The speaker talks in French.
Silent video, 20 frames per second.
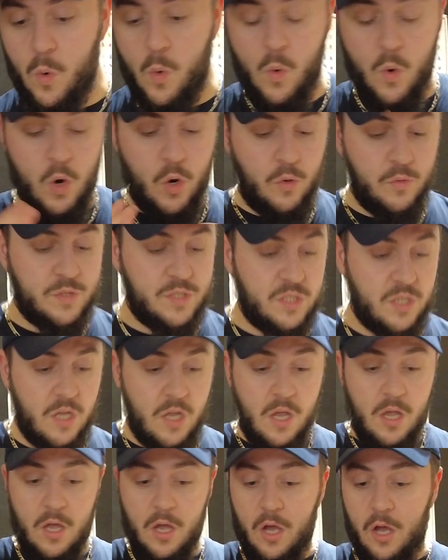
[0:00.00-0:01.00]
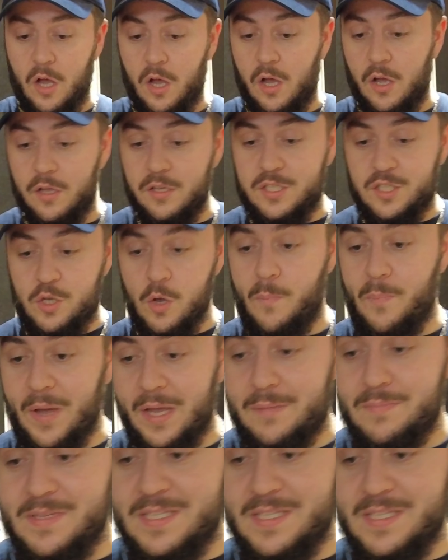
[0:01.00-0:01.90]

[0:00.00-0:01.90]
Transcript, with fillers: on lance euh, ce pack